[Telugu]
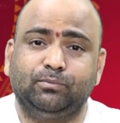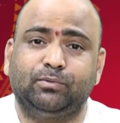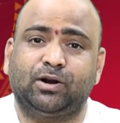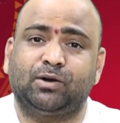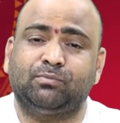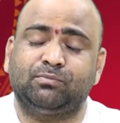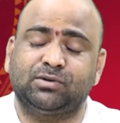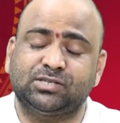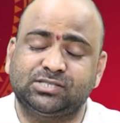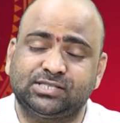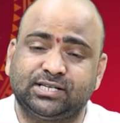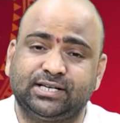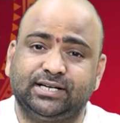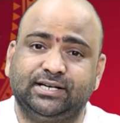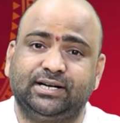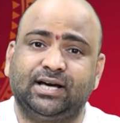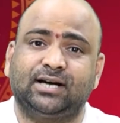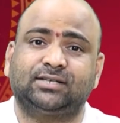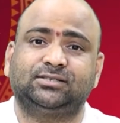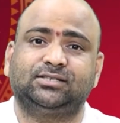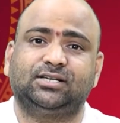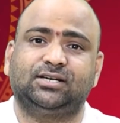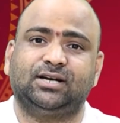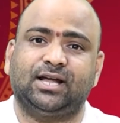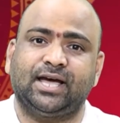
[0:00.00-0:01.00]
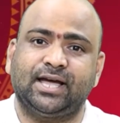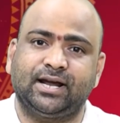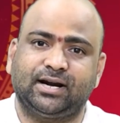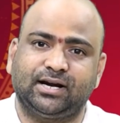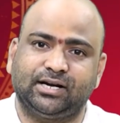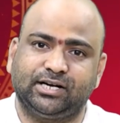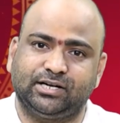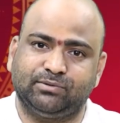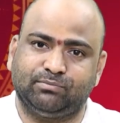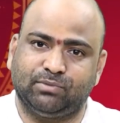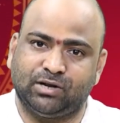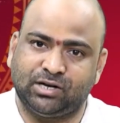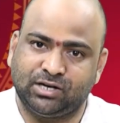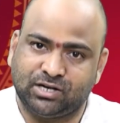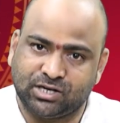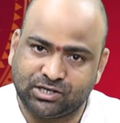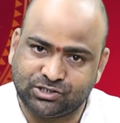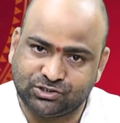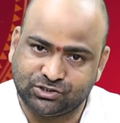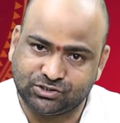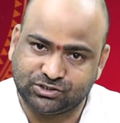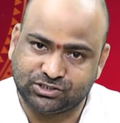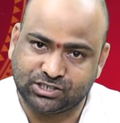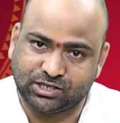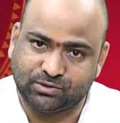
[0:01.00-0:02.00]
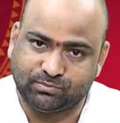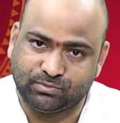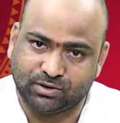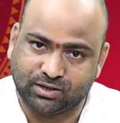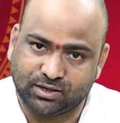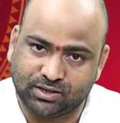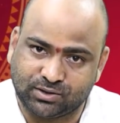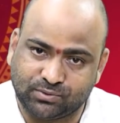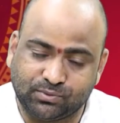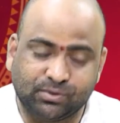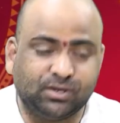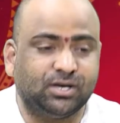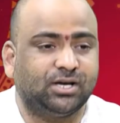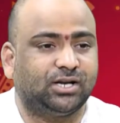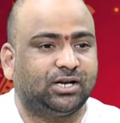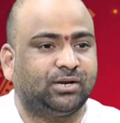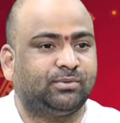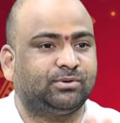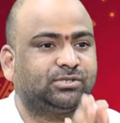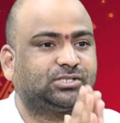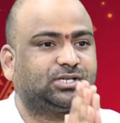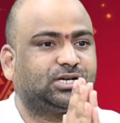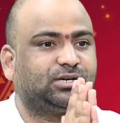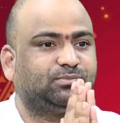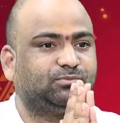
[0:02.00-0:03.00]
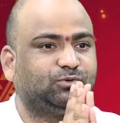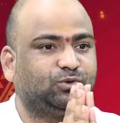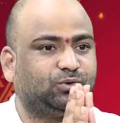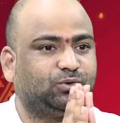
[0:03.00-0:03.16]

బ్రహ్మశ్రీ డాక్టర్ నాయకంటి మల్లికార్జున శర్మ గారు నమస్కారం